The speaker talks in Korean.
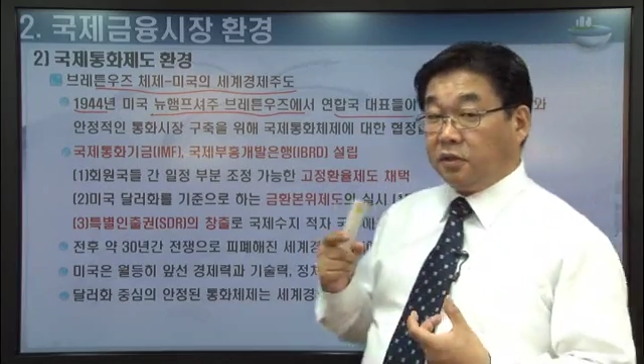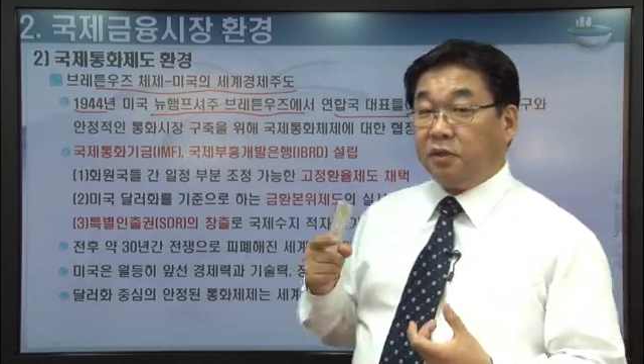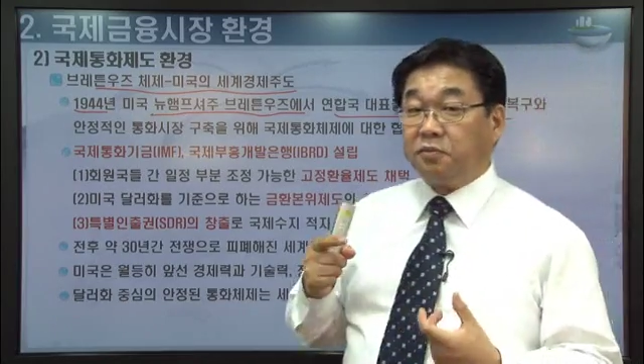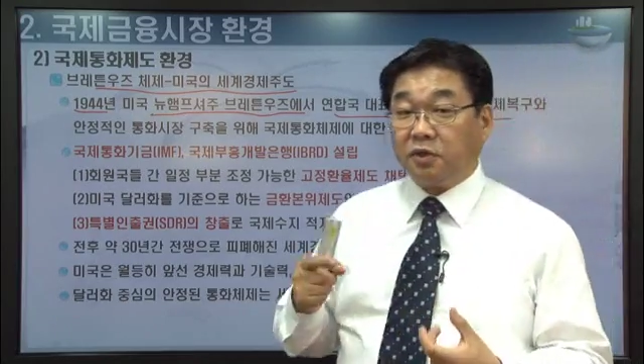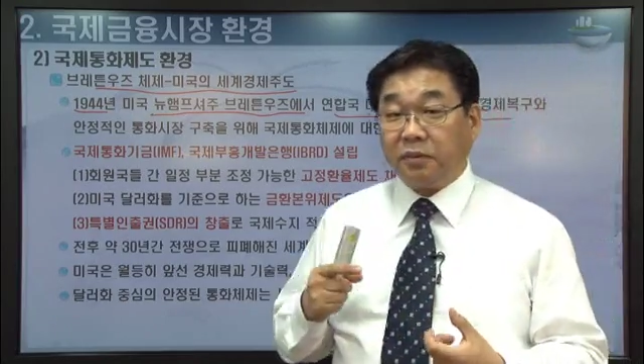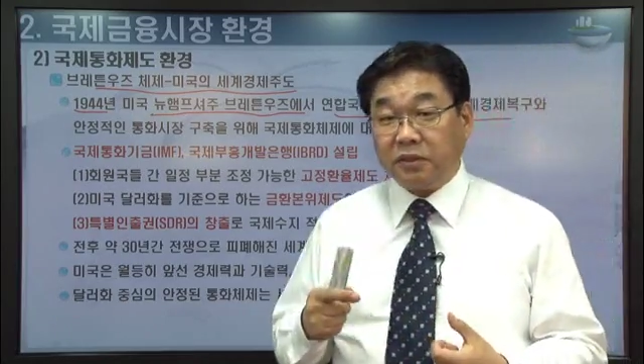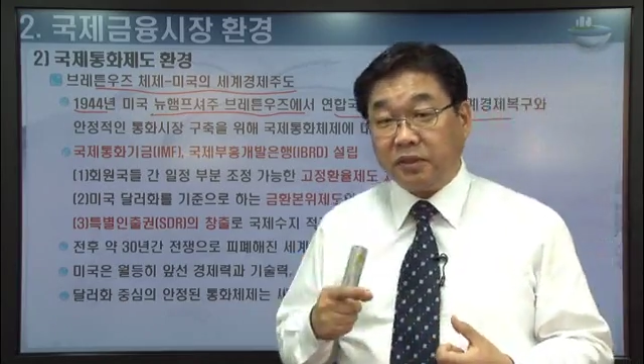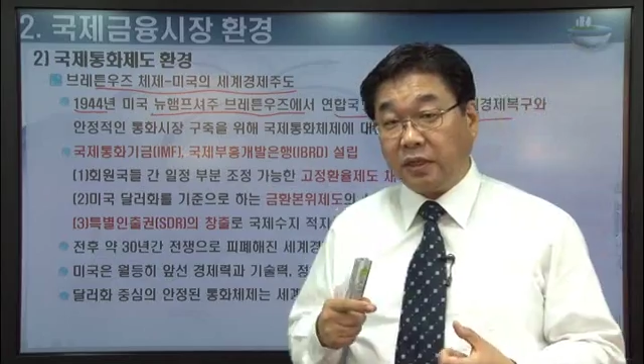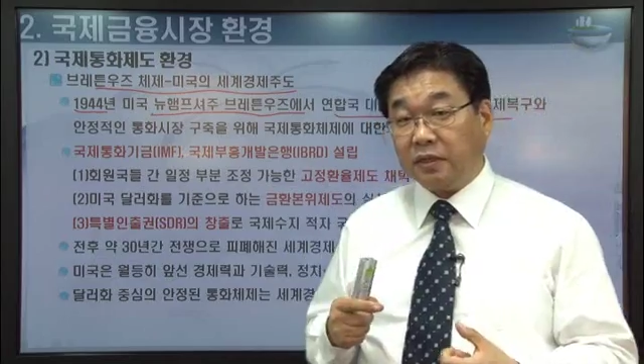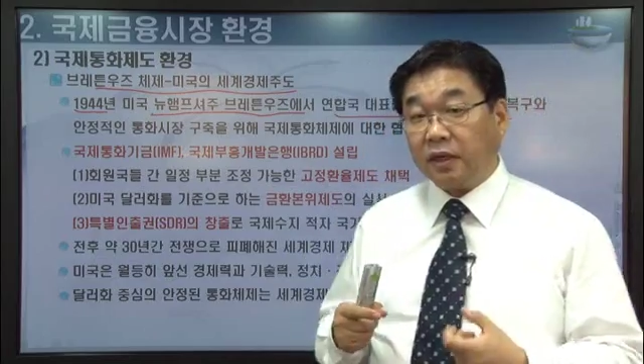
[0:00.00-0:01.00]
협정을
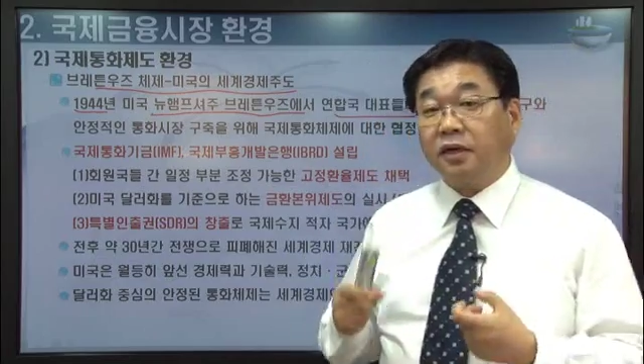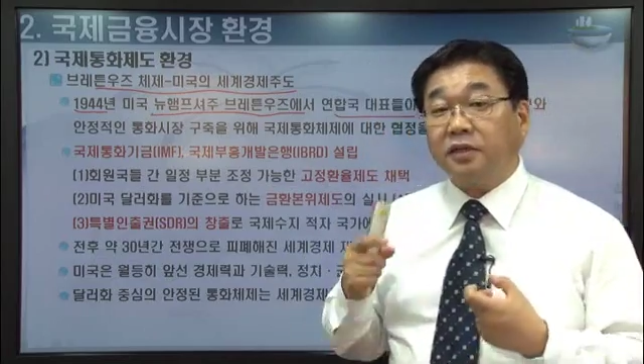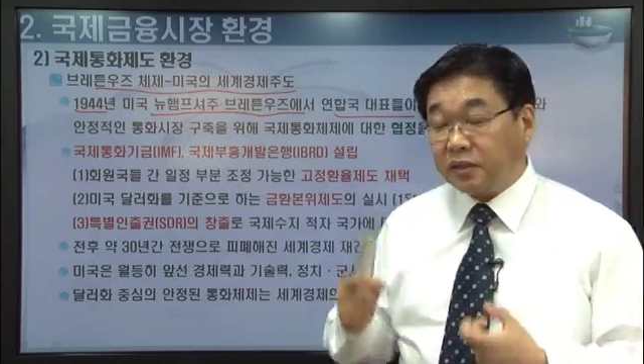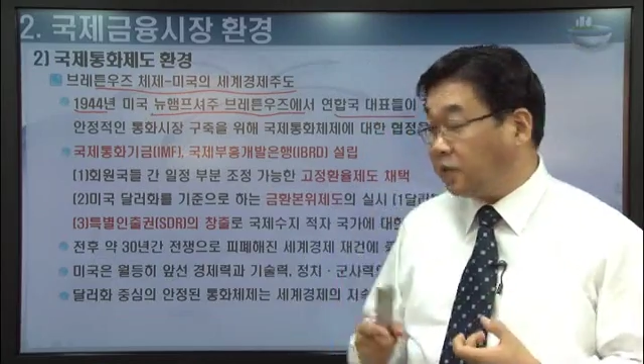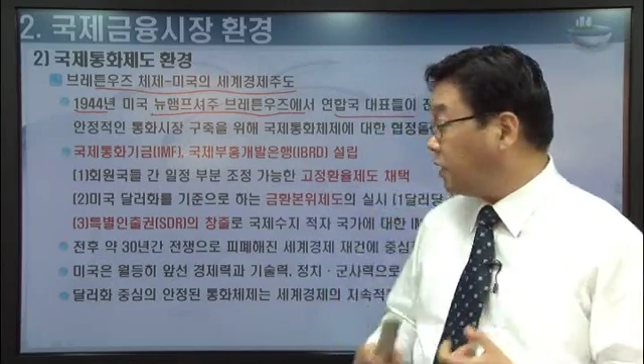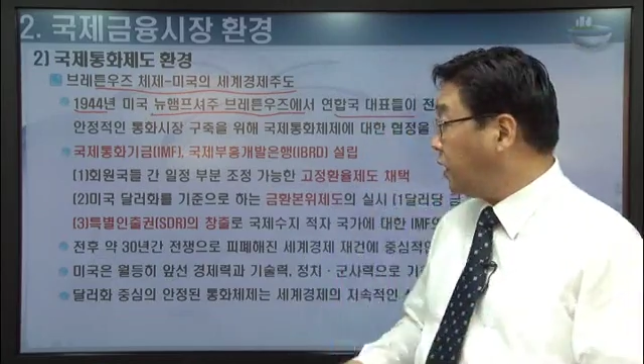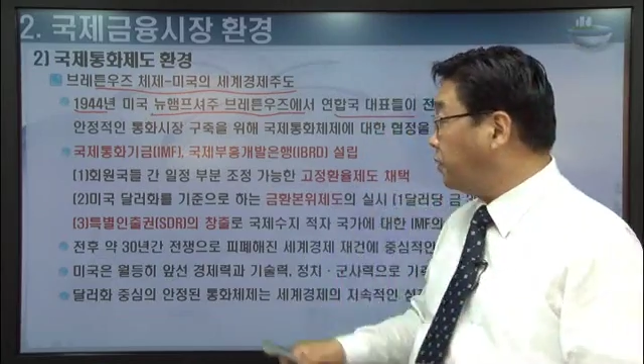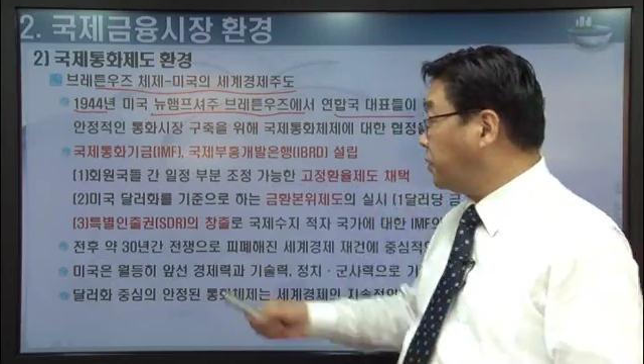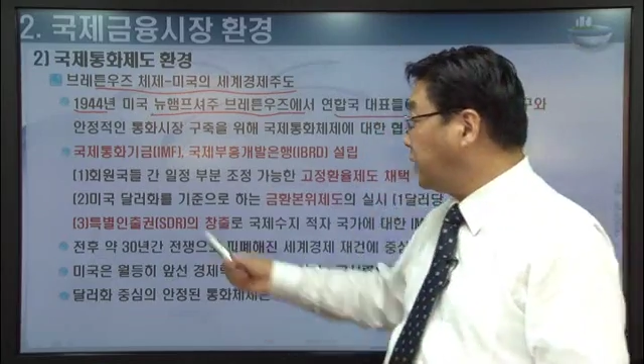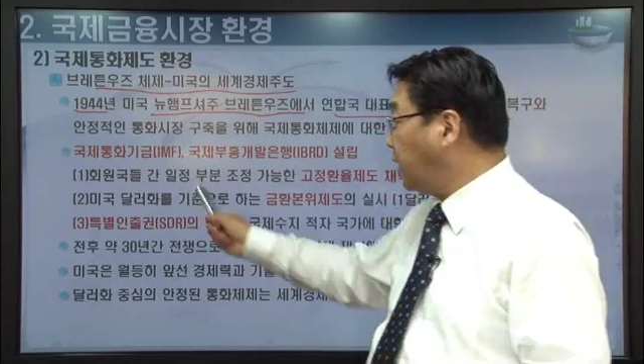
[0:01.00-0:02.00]
맺은 게 있는데 그때 생긴 게
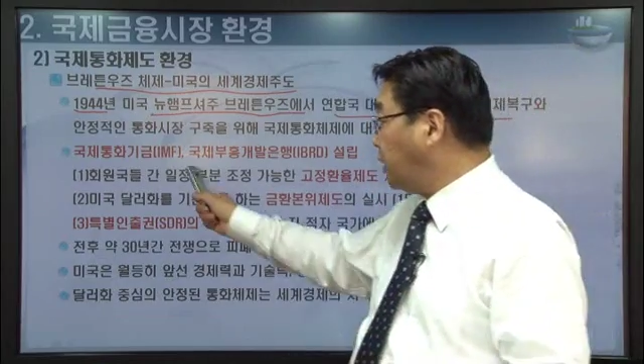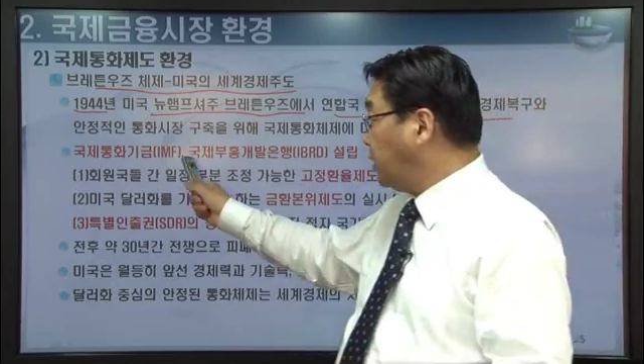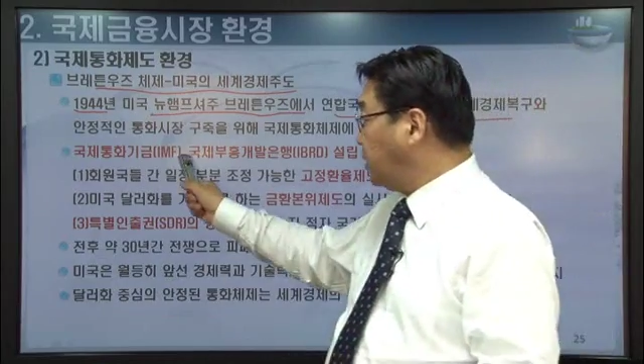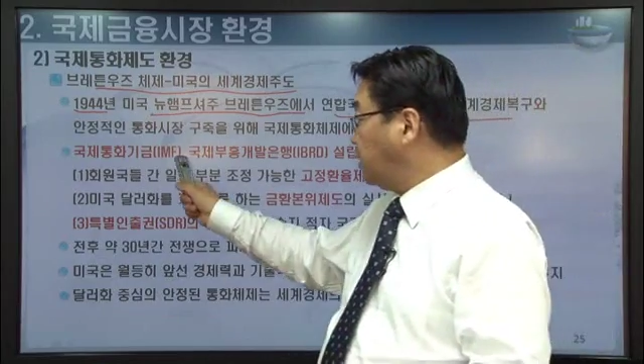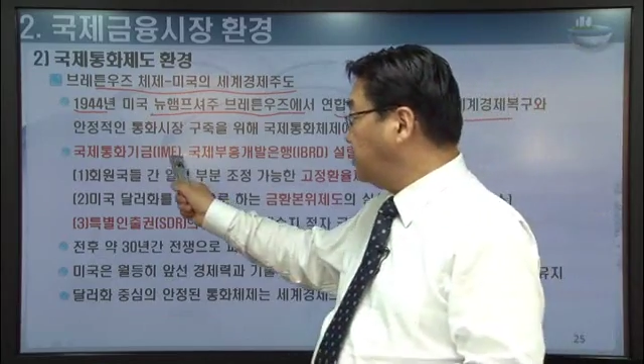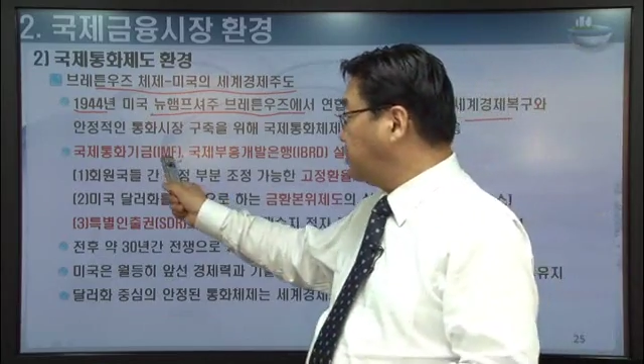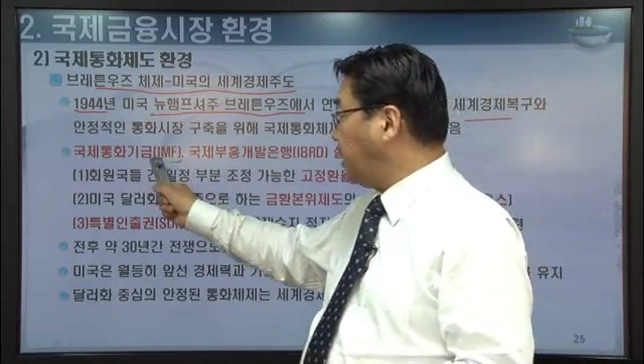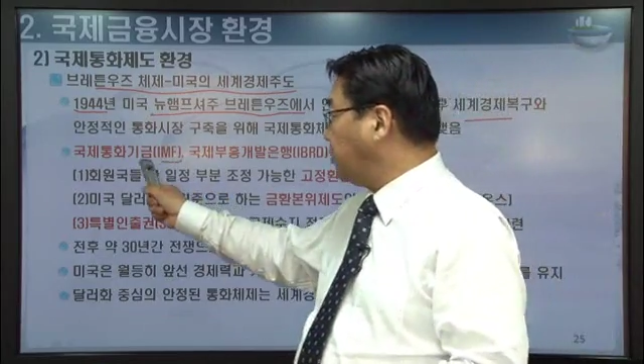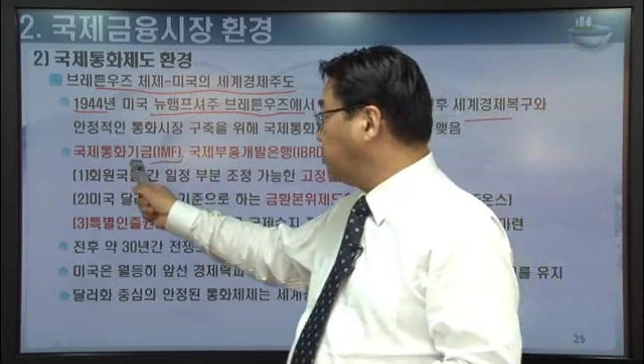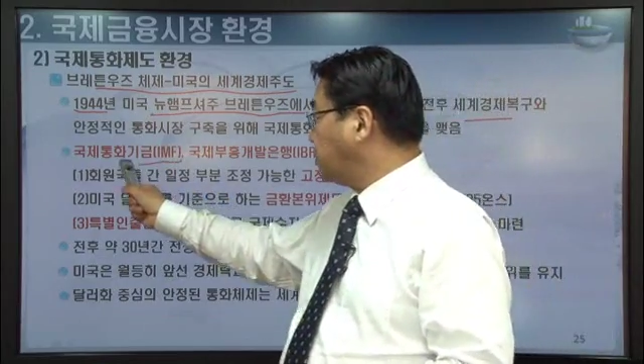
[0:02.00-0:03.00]
뭐냐?
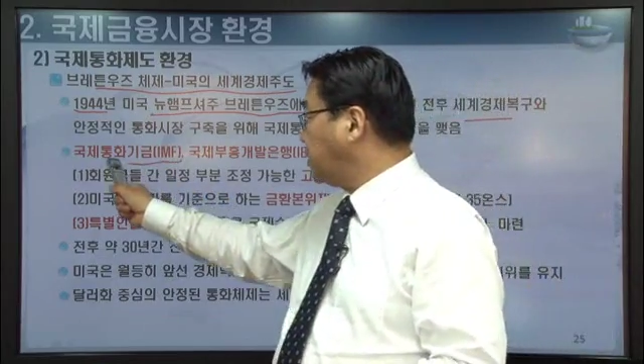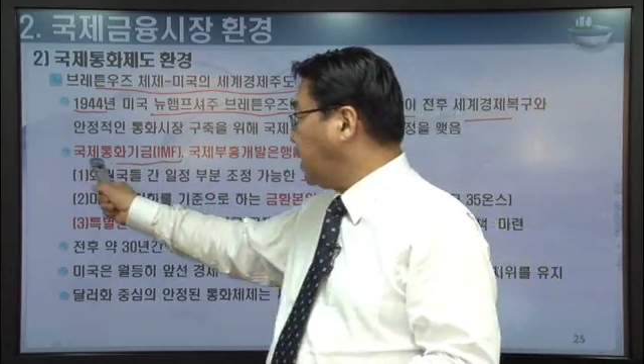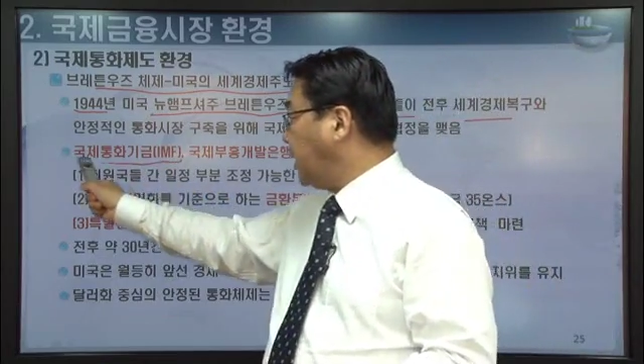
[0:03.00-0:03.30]
여러분들이 알고 계시는